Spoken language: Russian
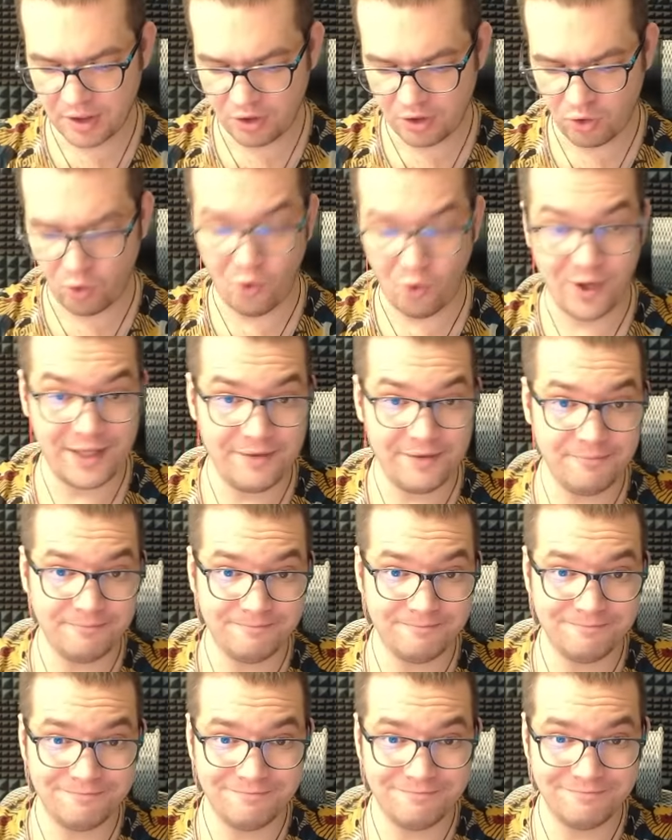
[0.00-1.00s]
Ой.
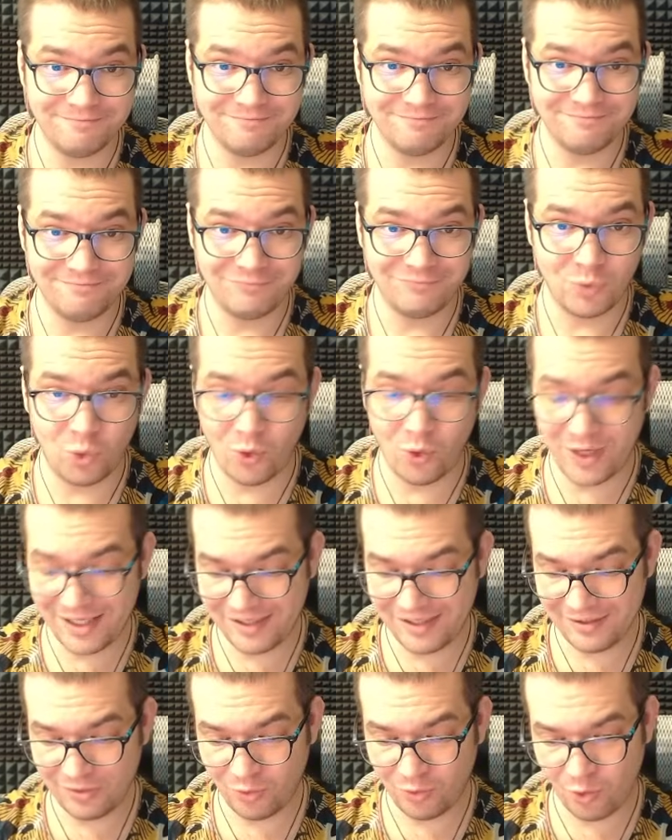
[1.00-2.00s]
Ой,
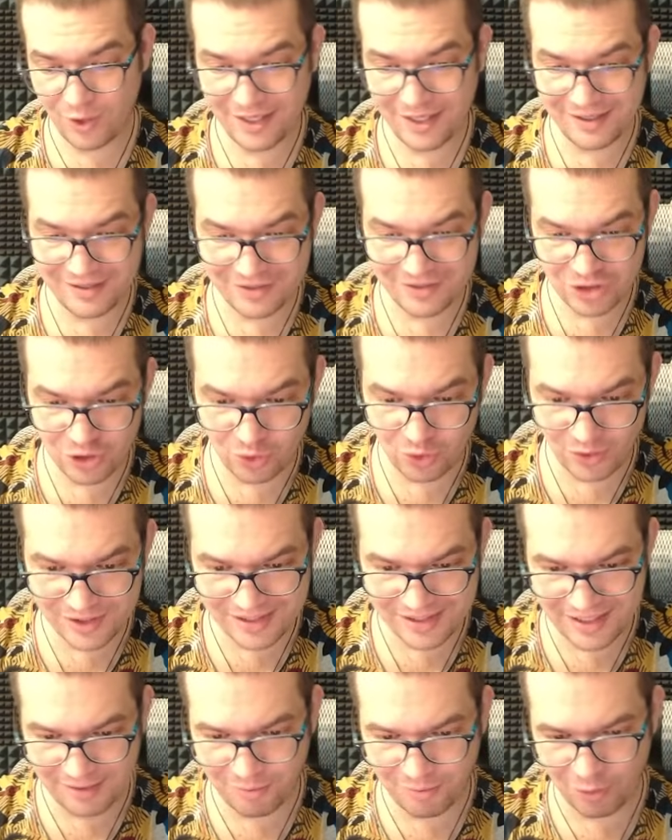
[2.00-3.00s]
ой, что с
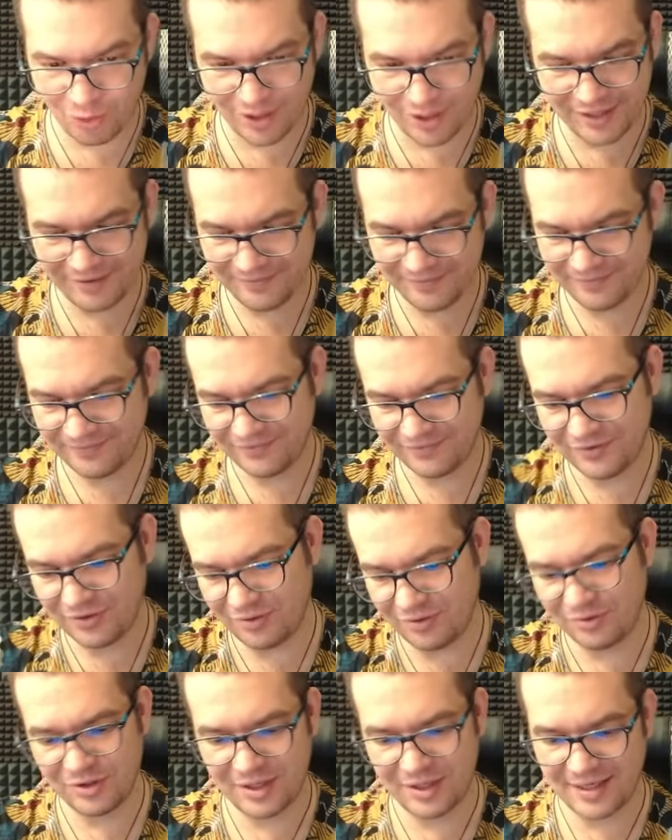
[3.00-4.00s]
тобой? Ну,
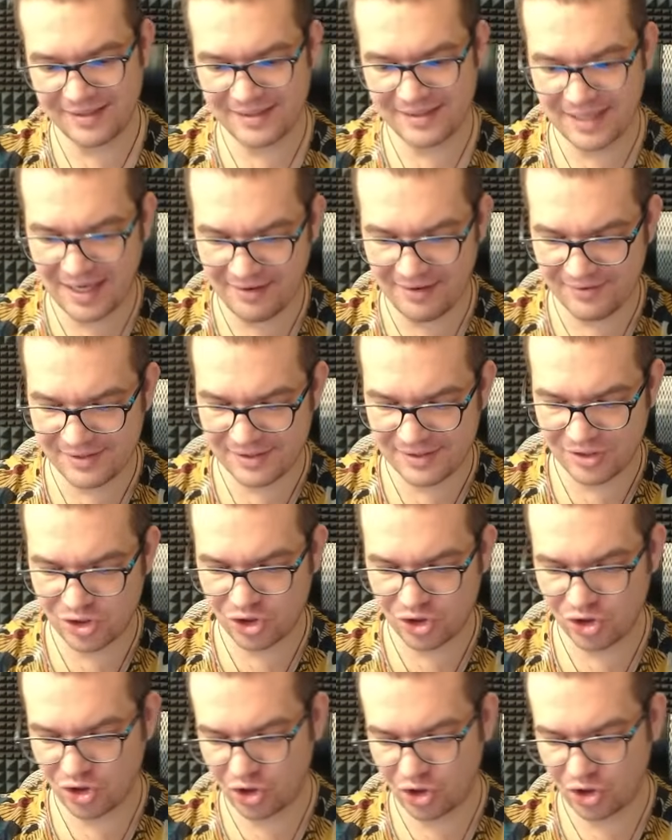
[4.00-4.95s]
не расстраивается Джинджер